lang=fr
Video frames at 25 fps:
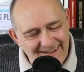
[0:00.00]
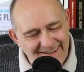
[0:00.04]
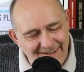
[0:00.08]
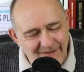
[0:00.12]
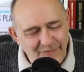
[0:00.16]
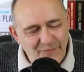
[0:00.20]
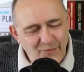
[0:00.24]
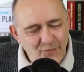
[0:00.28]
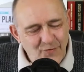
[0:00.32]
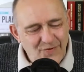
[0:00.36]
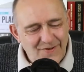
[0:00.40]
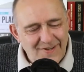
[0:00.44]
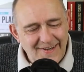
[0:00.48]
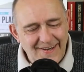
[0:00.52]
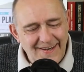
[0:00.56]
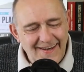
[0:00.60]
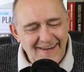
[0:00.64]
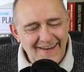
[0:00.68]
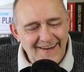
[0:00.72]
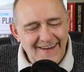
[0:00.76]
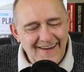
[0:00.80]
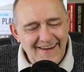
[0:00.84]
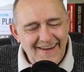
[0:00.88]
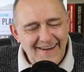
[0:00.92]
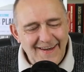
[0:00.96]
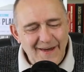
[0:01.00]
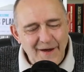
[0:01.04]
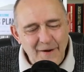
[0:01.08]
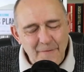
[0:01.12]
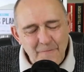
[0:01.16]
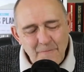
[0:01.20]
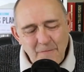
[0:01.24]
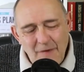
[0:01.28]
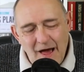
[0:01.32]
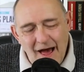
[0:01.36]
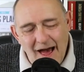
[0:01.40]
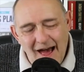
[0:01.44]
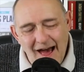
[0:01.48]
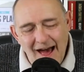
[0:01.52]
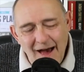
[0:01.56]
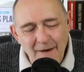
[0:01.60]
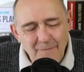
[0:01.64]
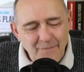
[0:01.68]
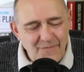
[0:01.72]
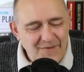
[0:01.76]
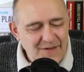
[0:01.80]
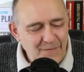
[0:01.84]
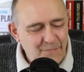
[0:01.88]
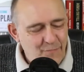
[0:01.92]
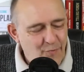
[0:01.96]
diffusé un
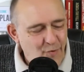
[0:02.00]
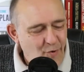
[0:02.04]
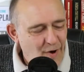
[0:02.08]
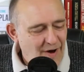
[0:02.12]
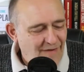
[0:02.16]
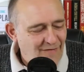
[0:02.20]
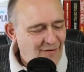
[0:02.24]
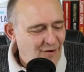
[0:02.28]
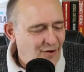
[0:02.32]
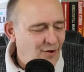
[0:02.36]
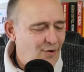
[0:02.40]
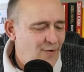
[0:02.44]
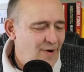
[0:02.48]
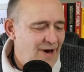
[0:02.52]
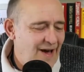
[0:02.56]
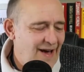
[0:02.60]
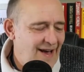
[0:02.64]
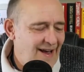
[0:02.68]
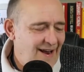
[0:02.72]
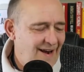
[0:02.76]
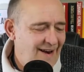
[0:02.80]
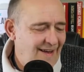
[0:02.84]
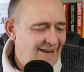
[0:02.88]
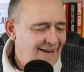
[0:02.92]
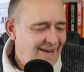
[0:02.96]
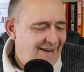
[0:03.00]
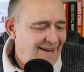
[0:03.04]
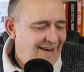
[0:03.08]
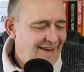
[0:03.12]
petit peu avant Noël